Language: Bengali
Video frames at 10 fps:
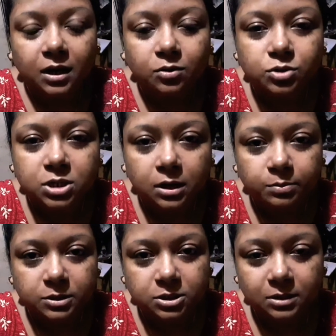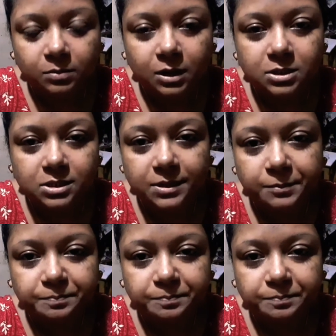এখন সাড়ে পাঁচটা বাজে